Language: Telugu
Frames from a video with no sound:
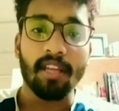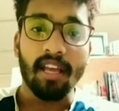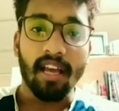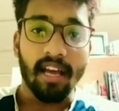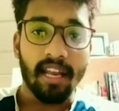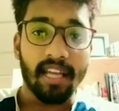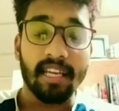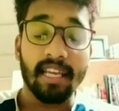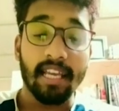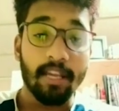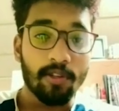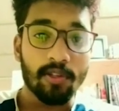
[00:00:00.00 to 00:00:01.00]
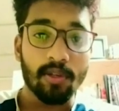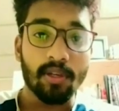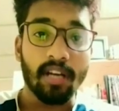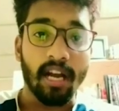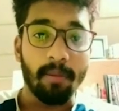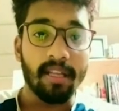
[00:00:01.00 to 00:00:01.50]
అలాగే ఏ రోజు
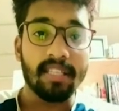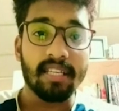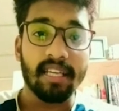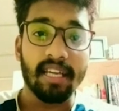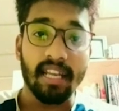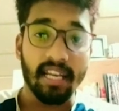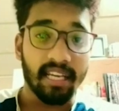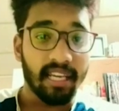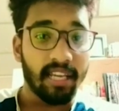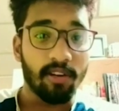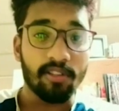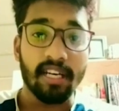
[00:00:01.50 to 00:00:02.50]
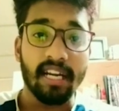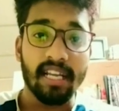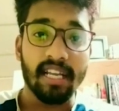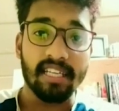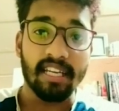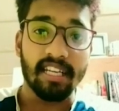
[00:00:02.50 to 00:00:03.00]
కార్డ్ డే చేయాలి అలాగే ఏ రోజు లీన్ డే
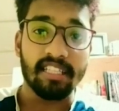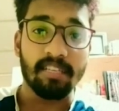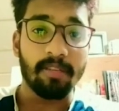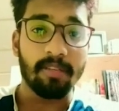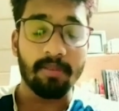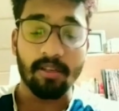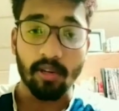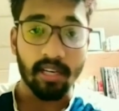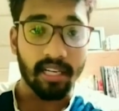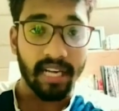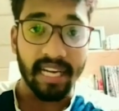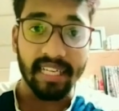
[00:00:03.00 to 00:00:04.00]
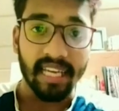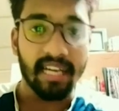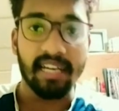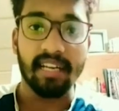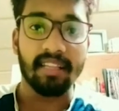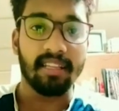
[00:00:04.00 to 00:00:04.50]
చేయాలని చెప్పేసి మనకు ఒక డైట్
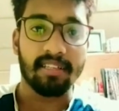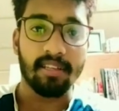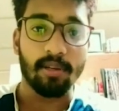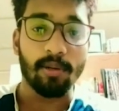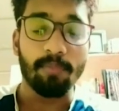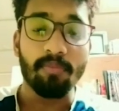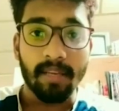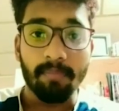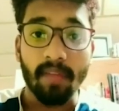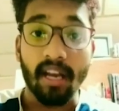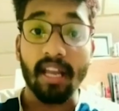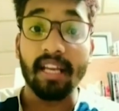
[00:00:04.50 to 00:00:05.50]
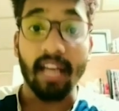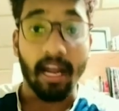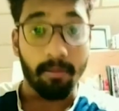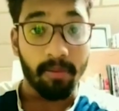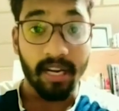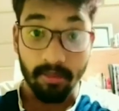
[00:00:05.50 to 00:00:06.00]
క్యాలెండర్ అయితే ఇస్తారు అలాగే నా
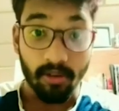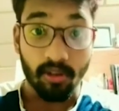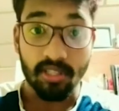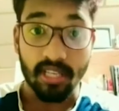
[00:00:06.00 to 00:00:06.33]
అప్డేట్ మీరు ఒకసారి